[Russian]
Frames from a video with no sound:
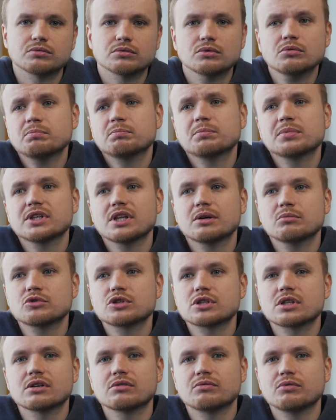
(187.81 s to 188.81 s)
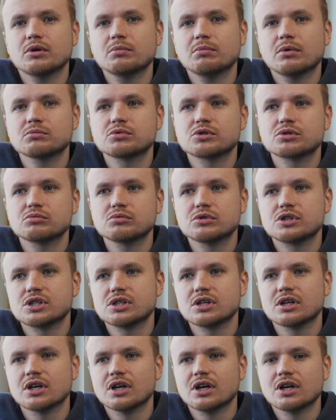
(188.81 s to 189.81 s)
Ну, потому что в любом
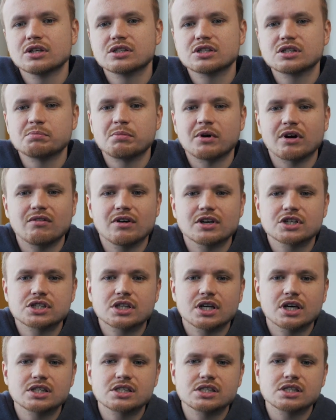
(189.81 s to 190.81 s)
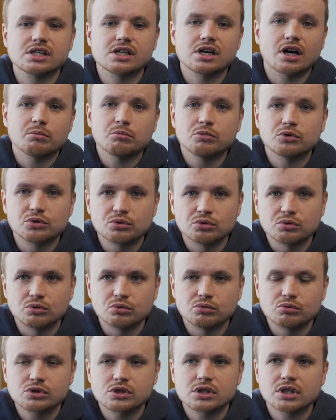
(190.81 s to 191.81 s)
случае сопровождать их работу
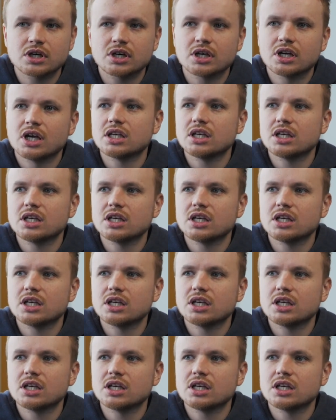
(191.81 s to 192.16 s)
нужно,